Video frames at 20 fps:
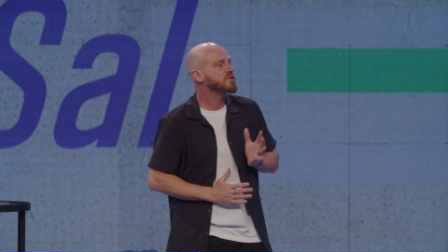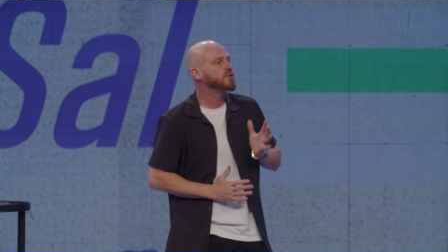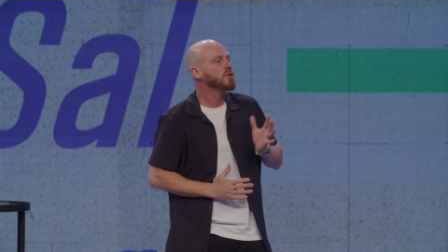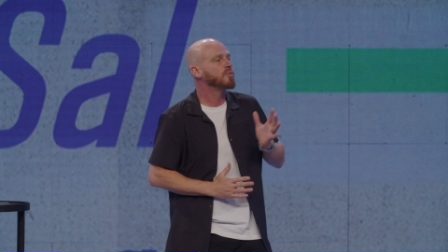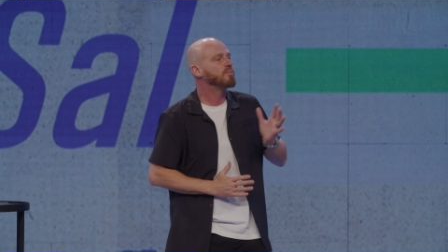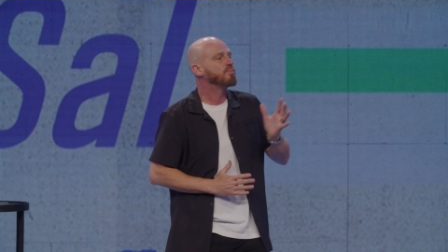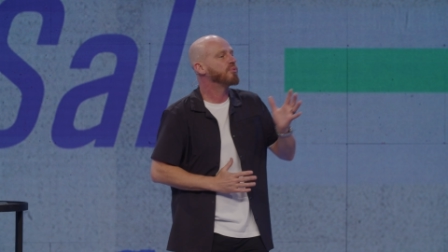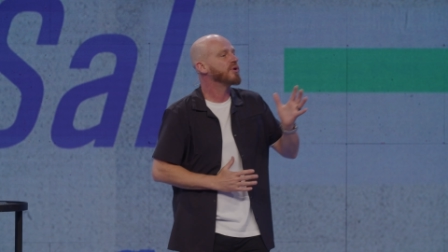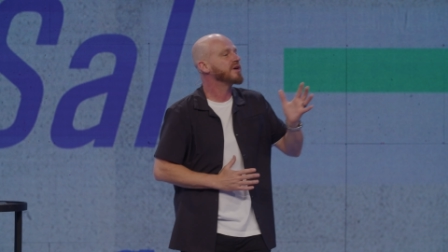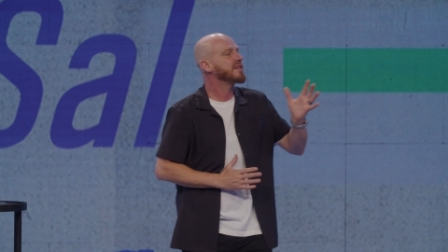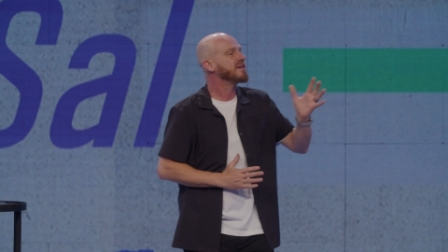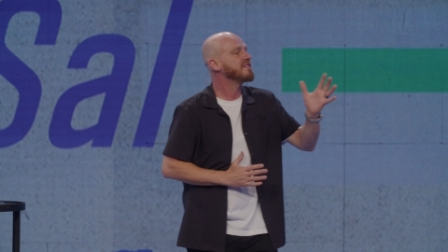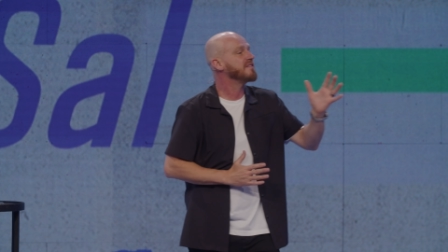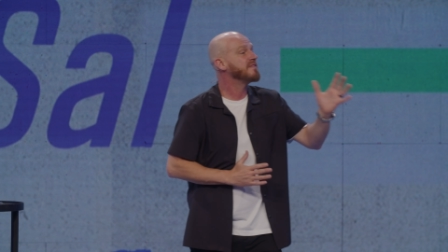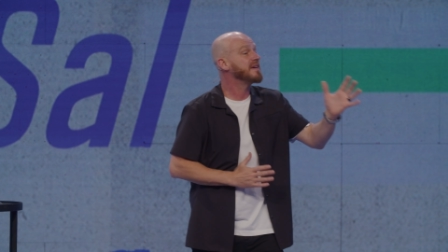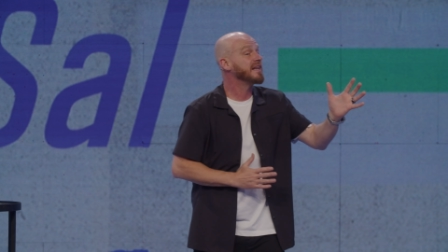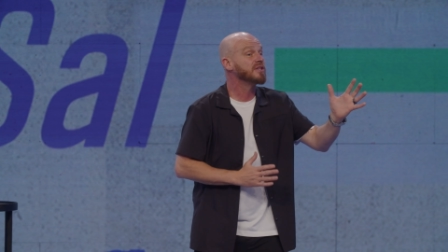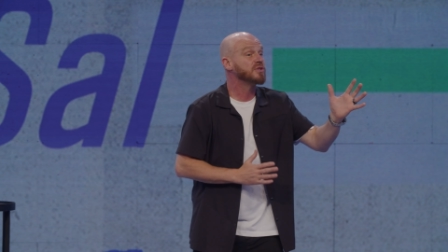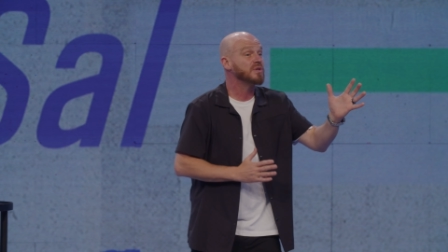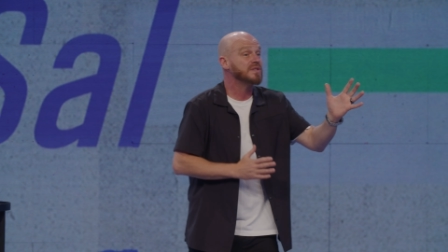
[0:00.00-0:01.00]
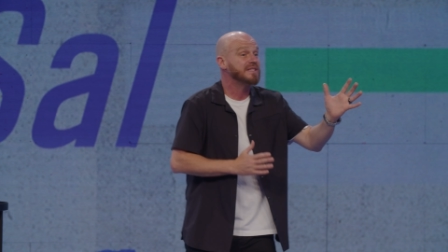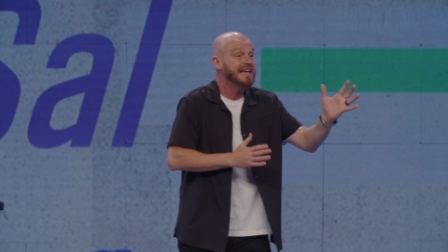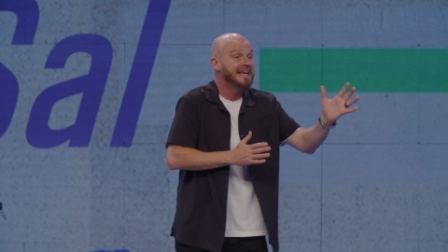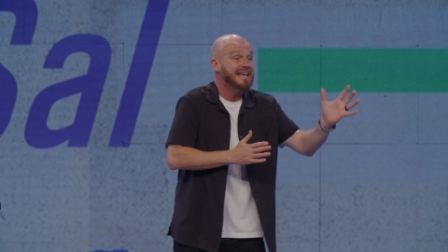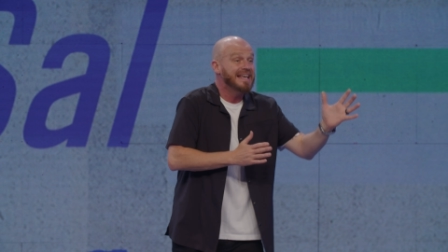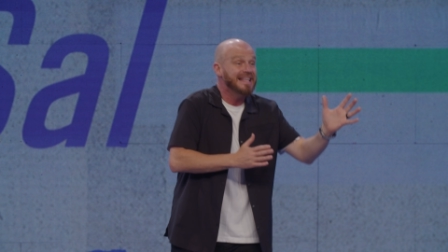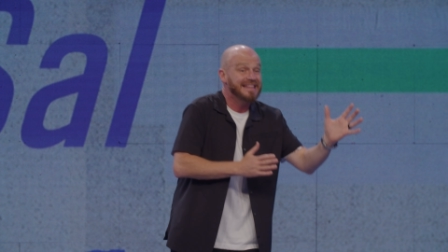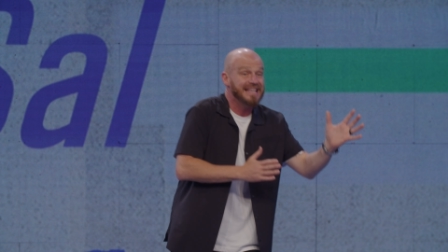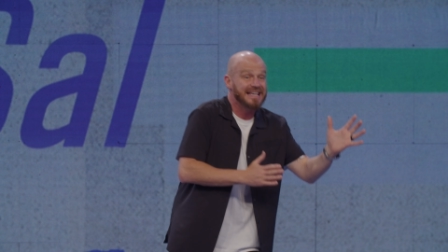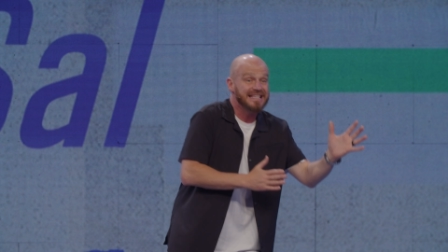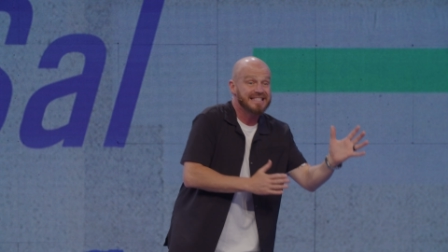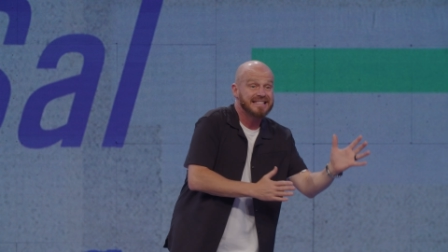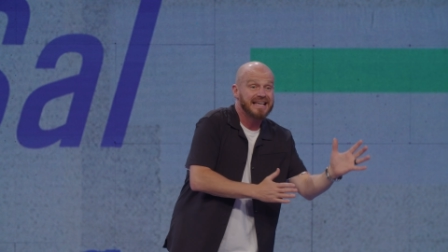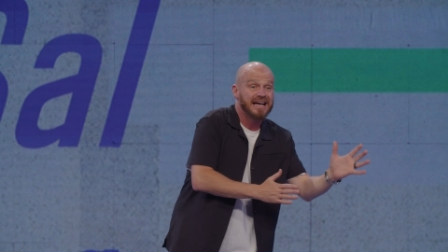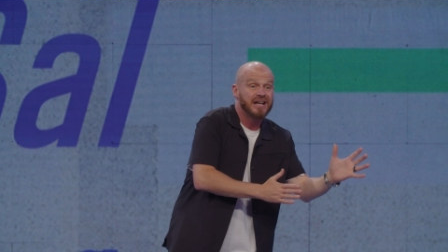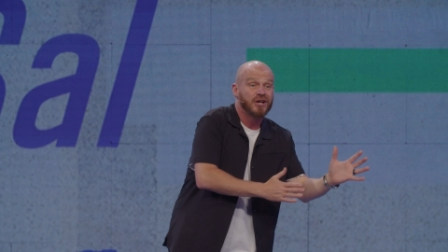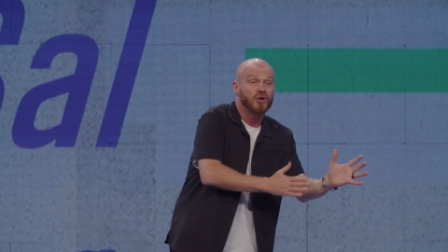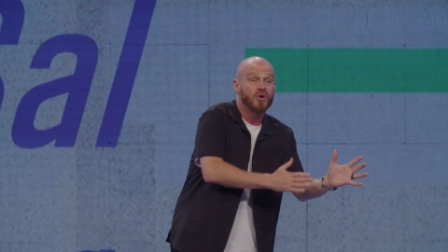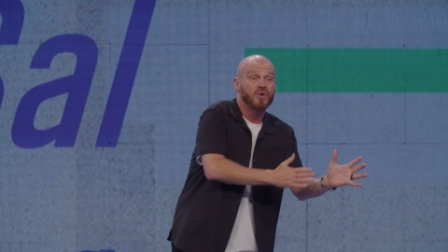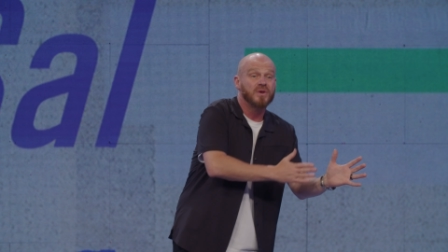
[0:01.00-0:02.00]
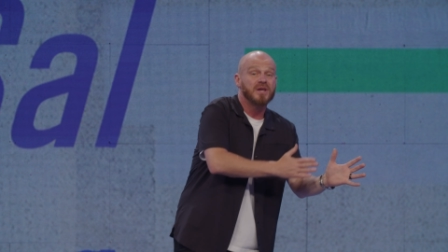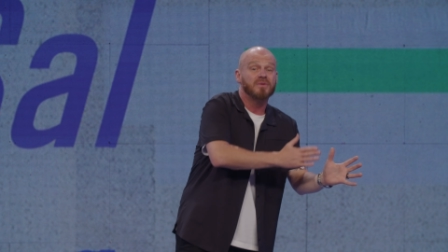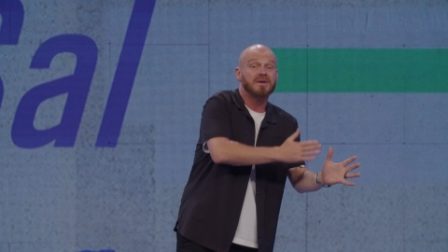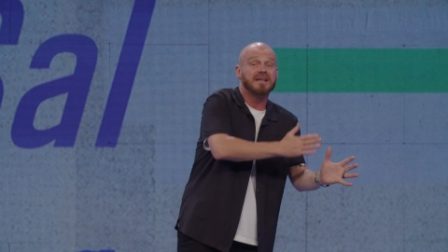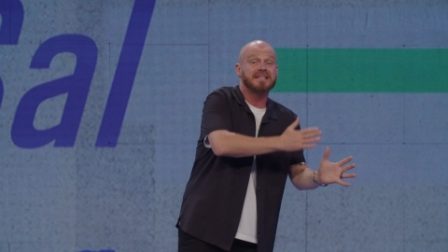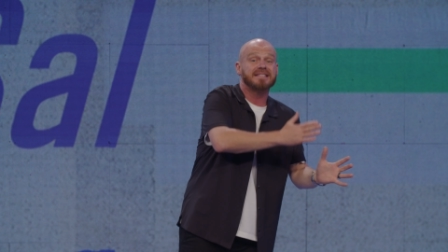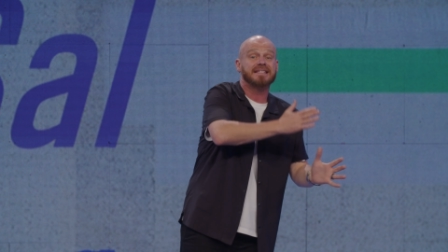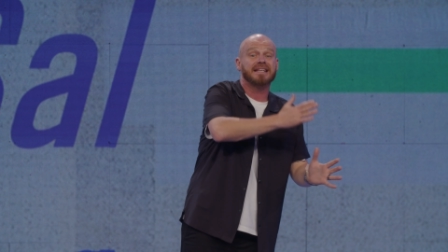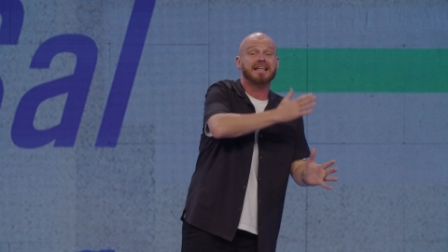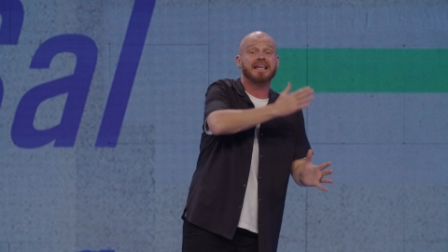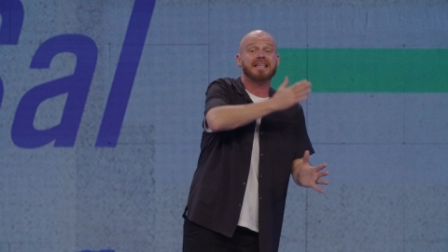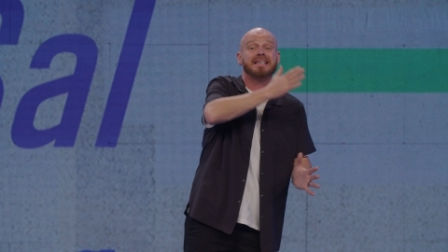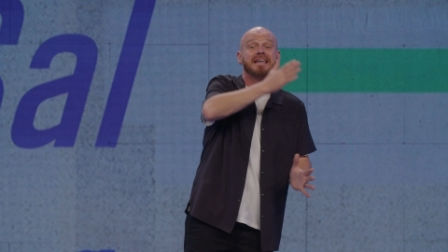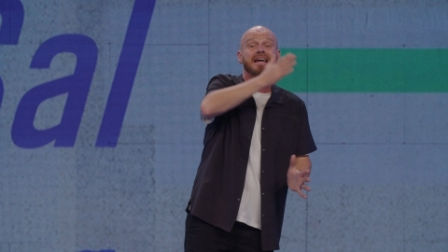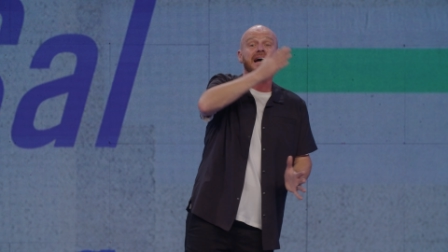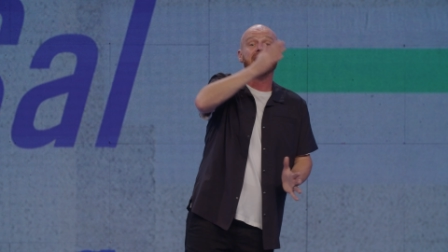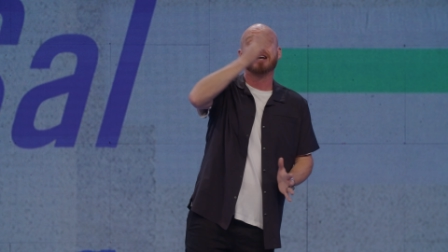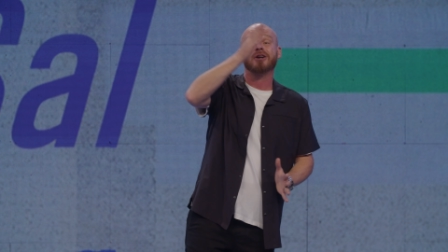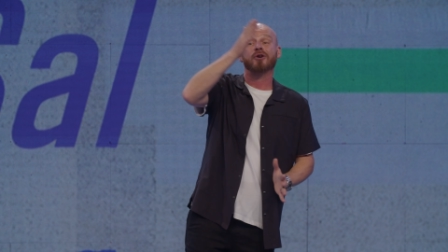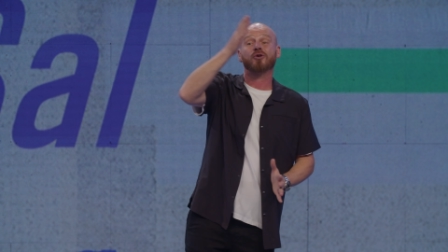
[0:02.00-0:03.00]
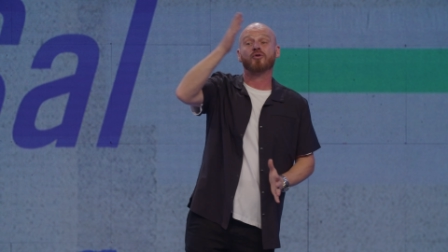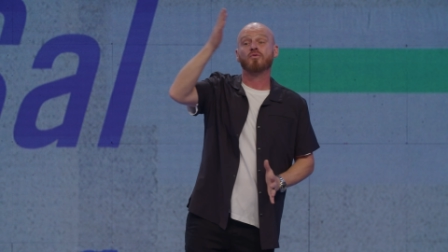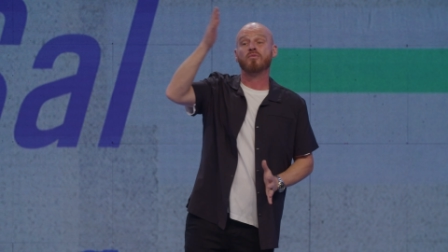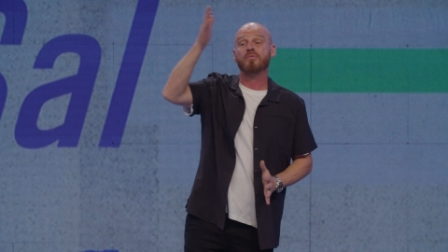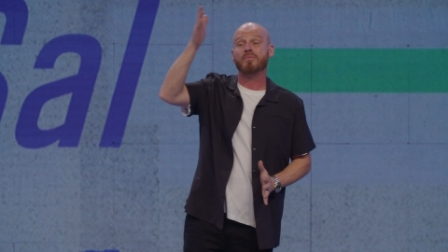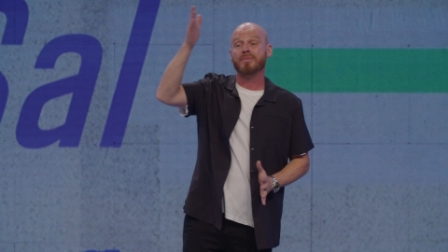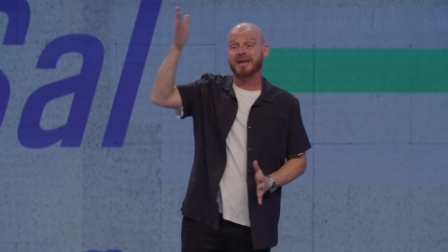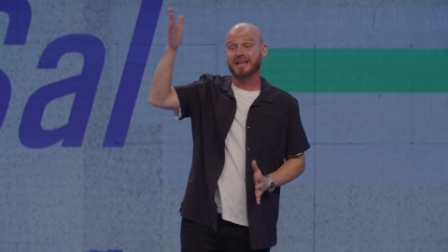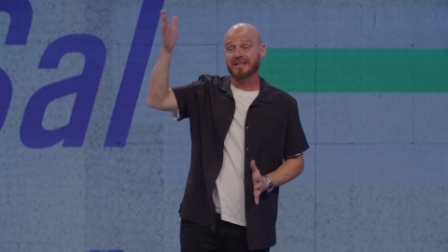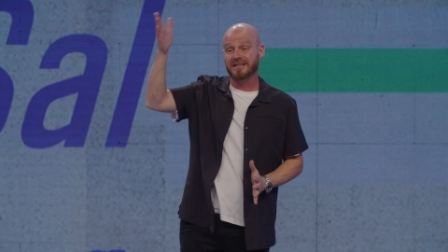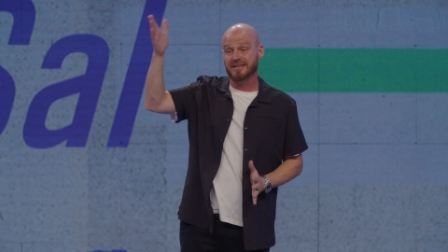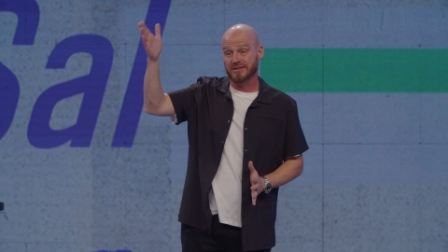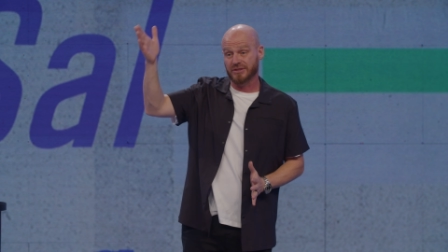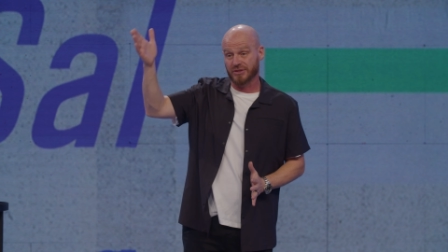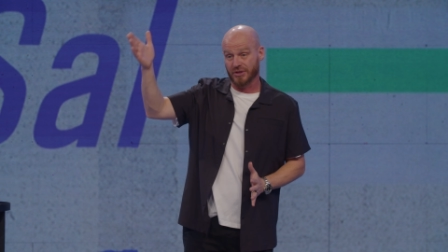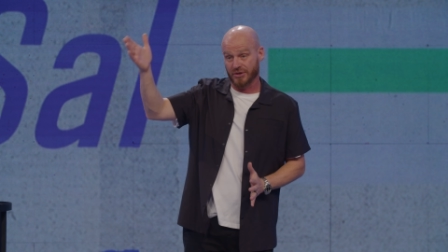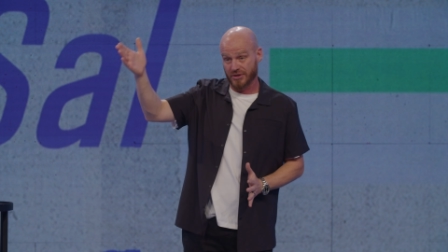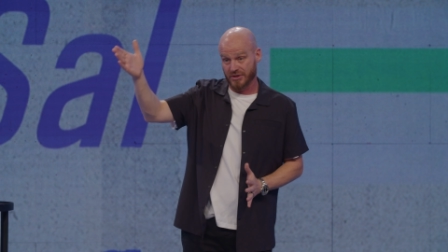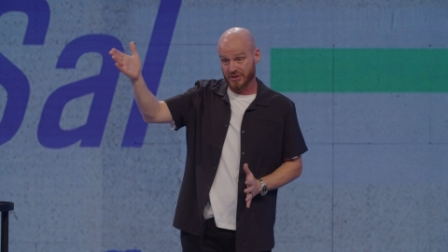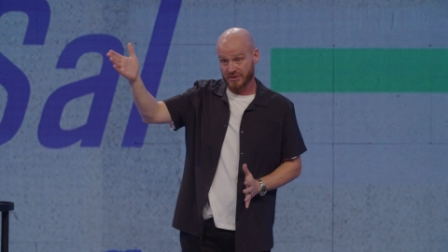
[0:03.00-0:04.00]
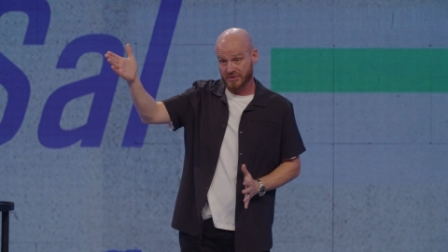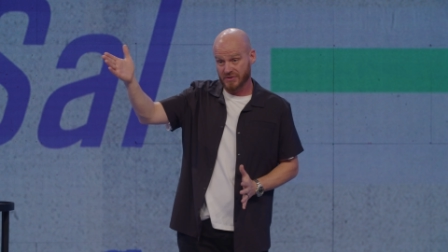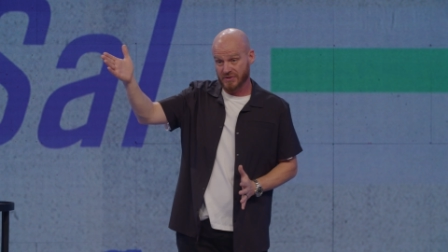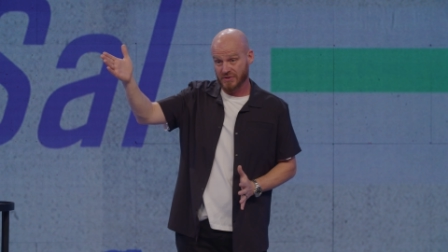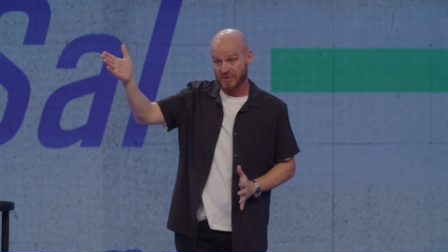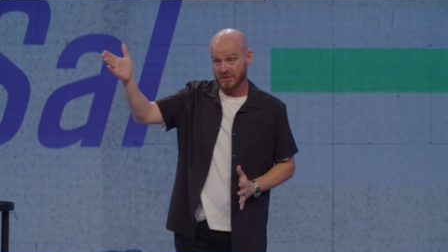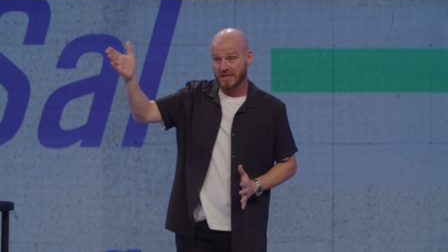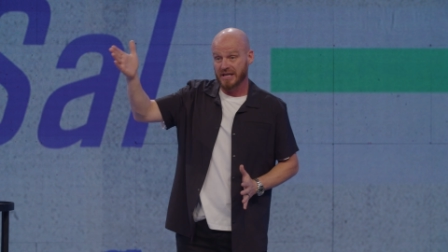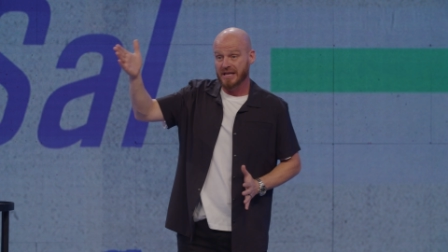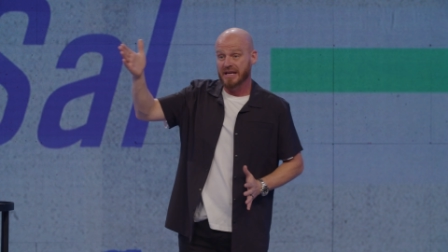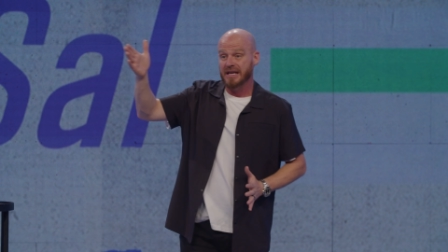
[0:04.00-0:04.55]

no puede vivir. Entonces desarrolla una serie de argumentos